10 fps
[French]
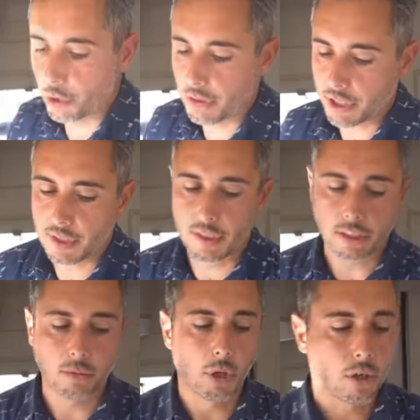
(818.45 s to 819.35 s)
faudra faire c'est
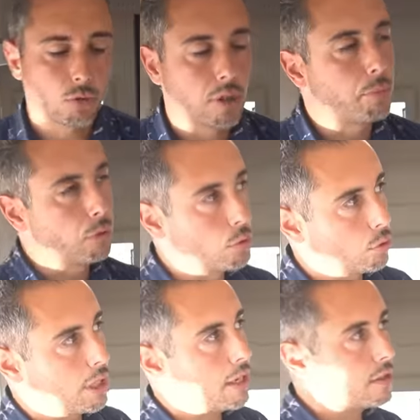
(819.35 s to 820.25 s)
certainement rajouter un panneau
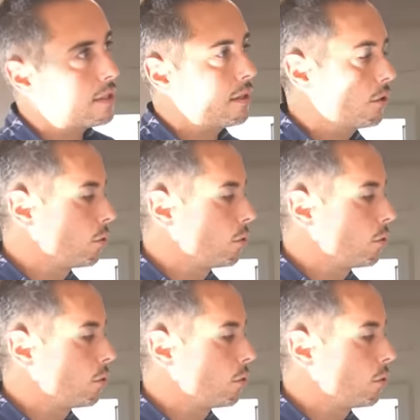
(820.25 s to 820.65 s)
solaire, ça c'est un